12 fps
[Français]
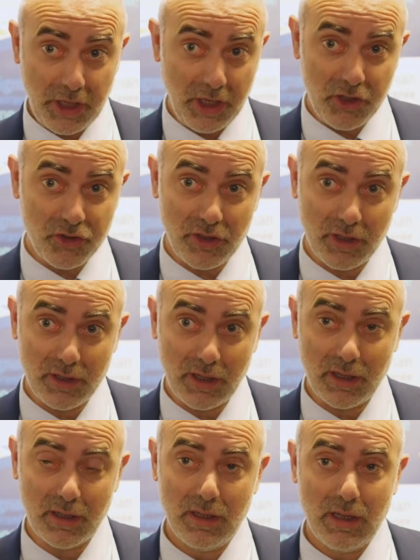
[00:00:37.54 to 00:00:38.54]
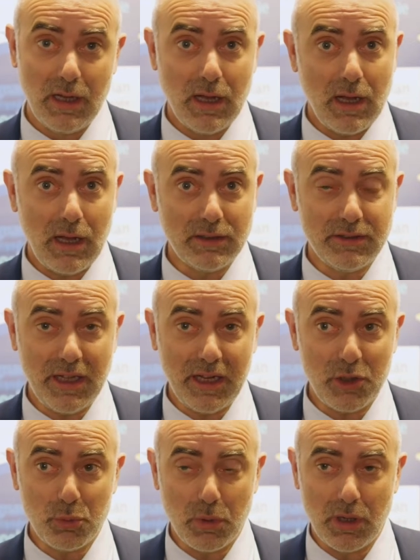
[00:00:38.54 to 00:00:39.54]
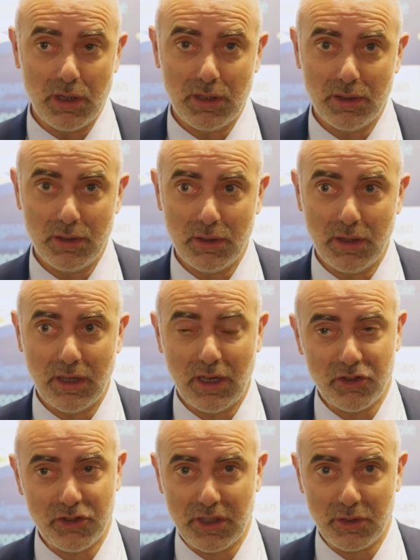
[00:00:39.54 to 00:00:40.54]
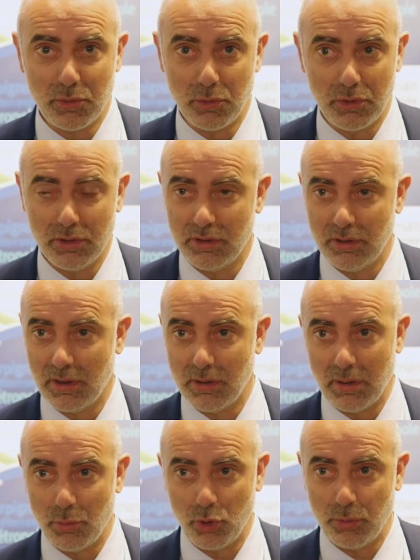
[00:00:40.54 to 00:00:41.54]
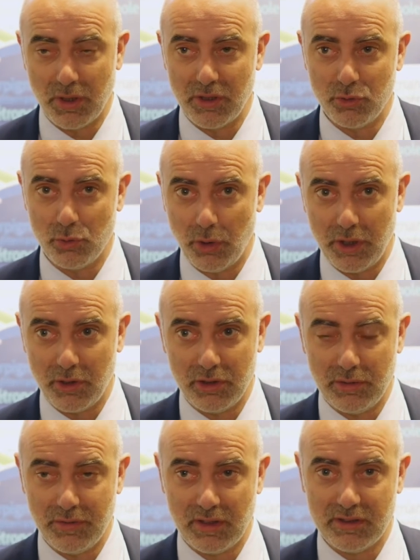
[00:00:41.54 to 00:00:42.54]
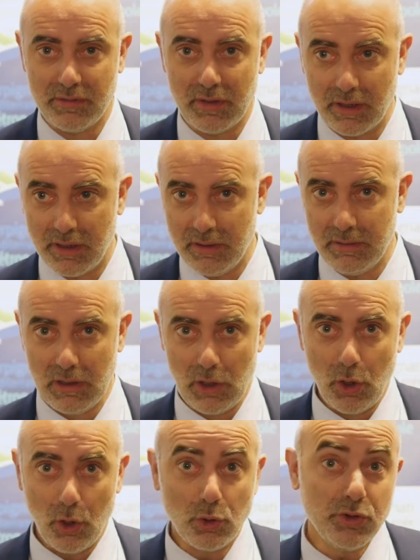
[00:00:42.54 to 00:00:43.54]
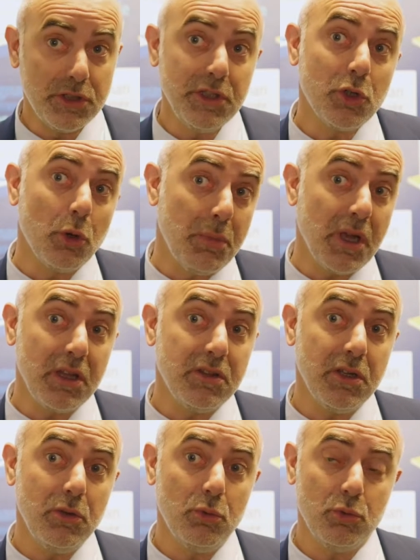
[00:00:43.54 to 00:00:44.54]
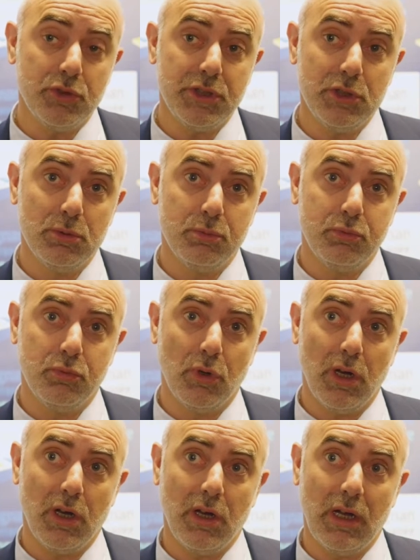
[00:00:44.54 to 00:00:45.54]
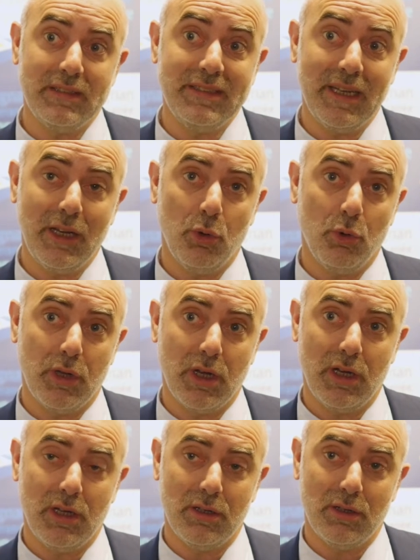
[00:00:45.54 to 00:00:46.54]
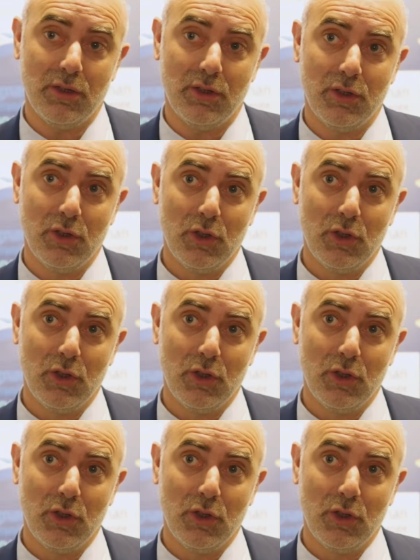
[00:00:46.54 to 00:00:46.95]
très riche en, en territoire, euh, en architecture, euh, en monuments historiques divers et variés. On s'est dit qu'on méritait, nous aussi, de pouvoir euh, attirer le regard